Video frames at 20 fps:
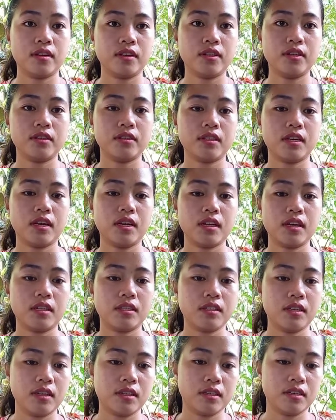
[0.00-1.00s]
Cute talaga
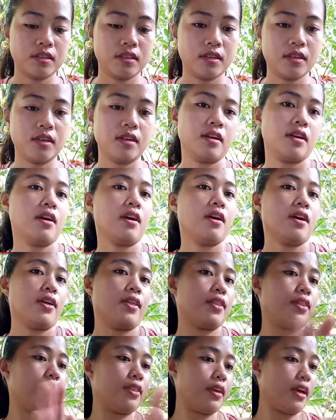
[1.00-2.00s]
niya.
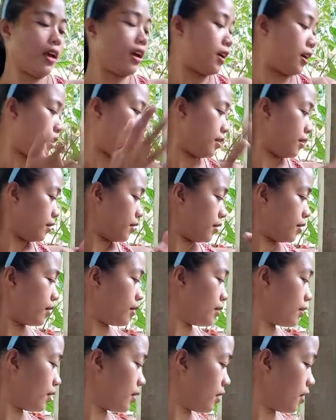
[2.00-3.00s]
Then,
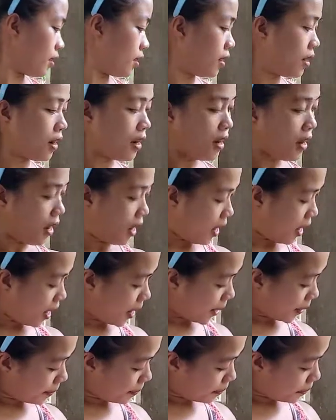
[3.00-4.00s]

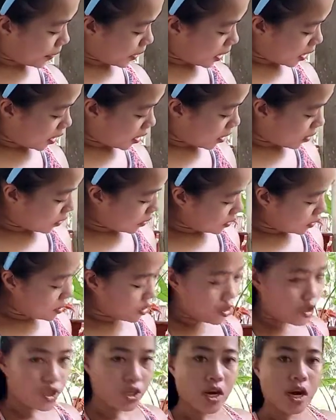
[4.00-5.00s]
ang pang
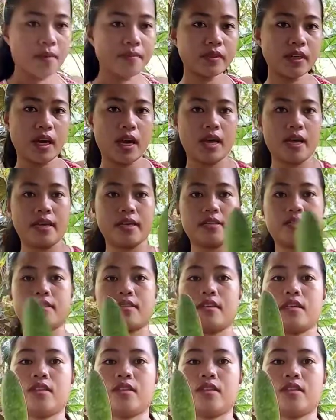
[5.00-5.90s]
sham guys,